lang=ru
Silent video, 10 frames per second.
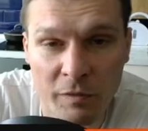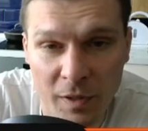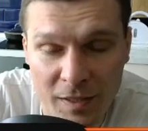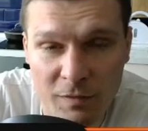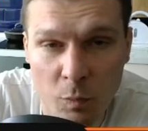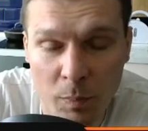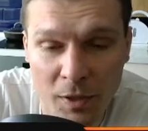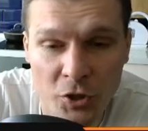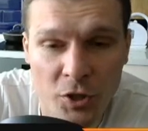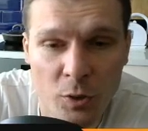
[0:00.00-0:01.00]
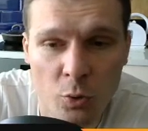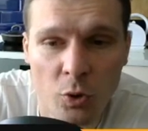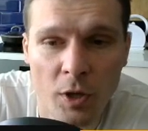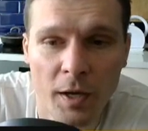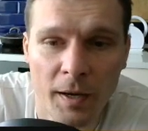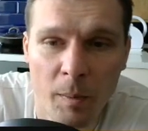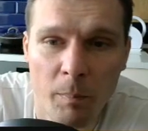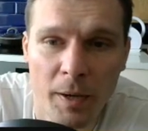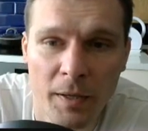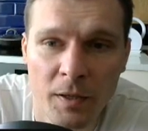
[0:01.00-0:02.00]
финансовому положению
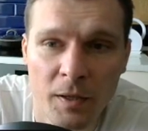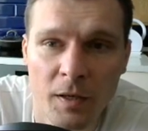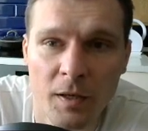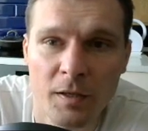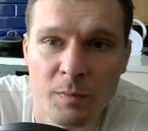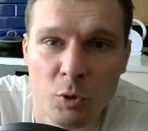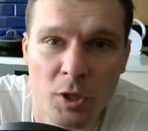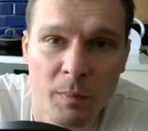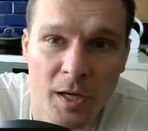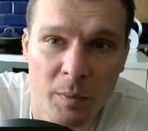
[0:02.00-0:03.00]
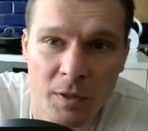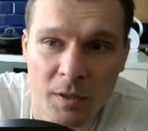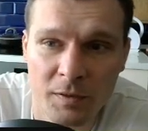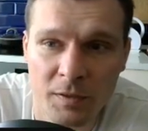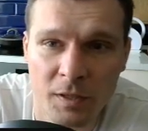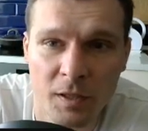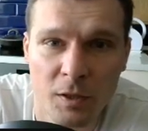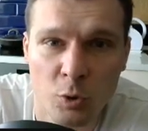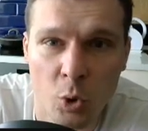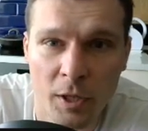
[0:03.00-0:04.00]
компании, смотрим как менялся
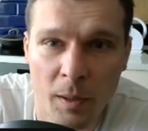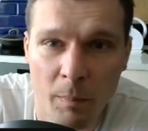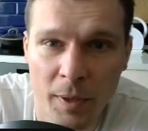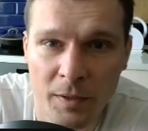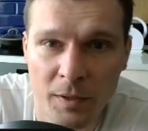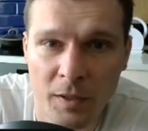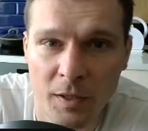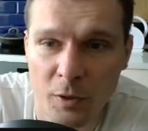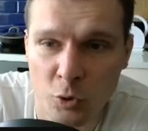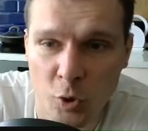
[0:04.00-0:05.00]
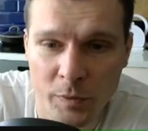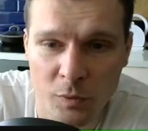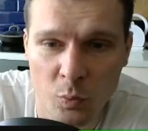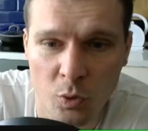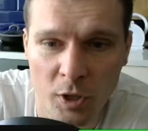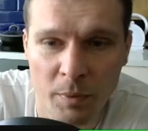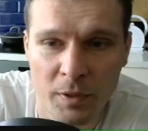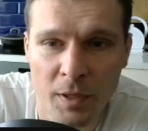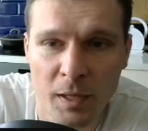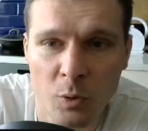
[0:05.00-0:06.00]
долг компании к собственному
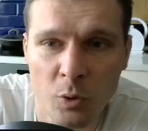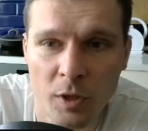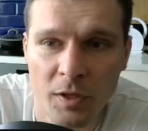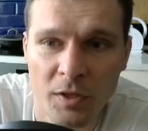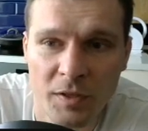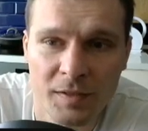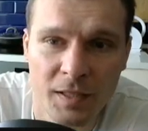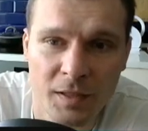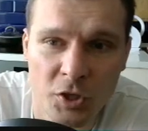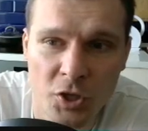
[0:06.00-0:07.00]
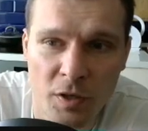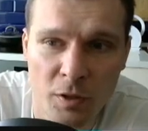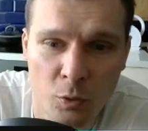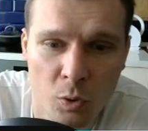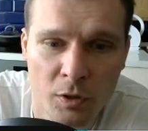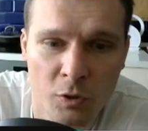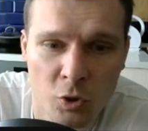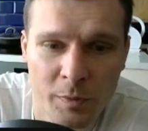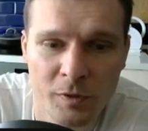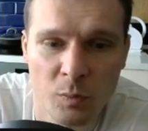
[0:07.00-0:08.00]
капиталу и соотношение долга к
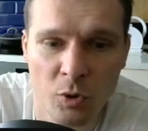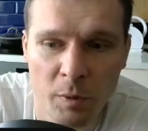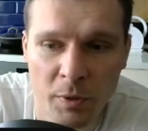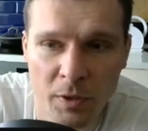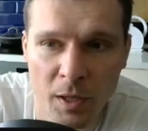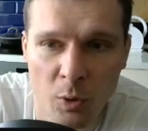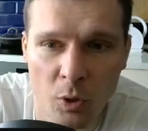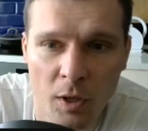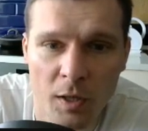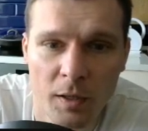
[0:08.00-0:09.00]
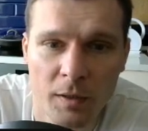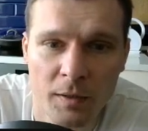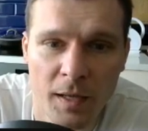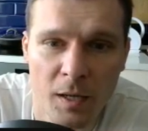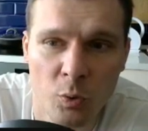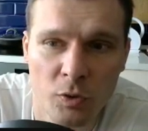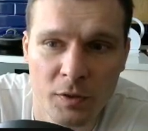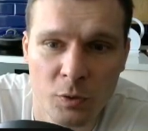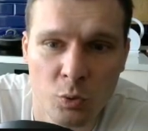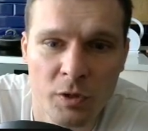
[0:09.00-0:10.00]
собственному капиталу. Далее у нас идут